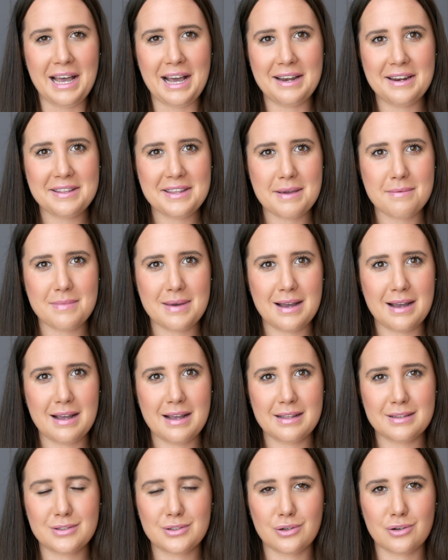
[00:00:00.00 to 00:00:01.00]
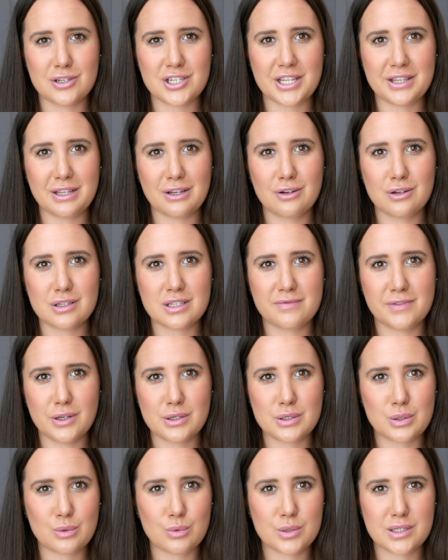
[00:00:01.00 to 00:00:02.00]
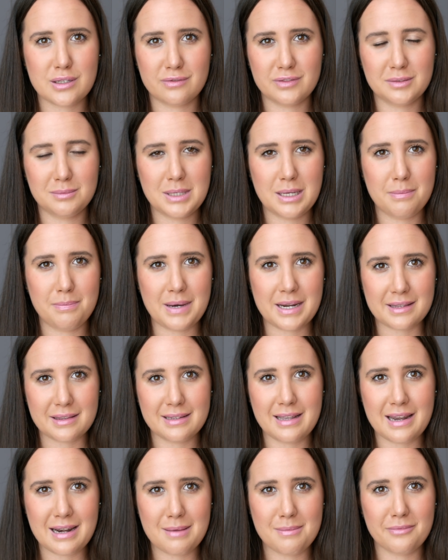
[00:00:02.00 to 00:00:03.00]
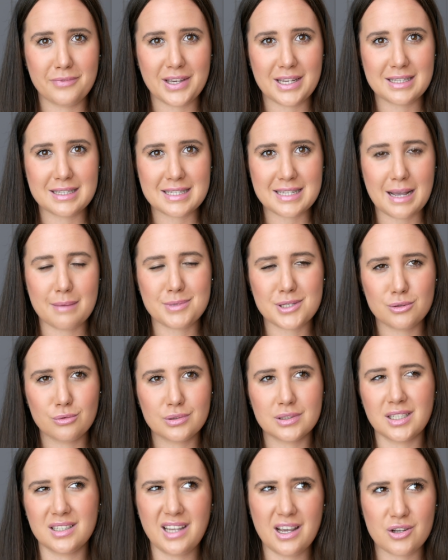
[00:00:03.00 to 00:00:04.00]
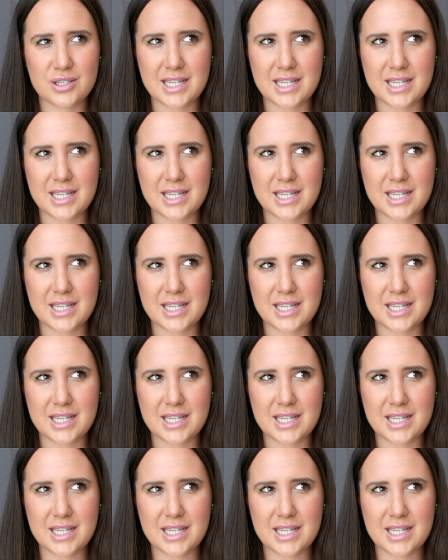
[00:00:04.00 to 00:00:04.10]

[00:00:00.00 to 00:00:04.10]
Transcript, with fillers: ale nie ma to żadnego związku z nowym partnerem, więc absolutnie nie.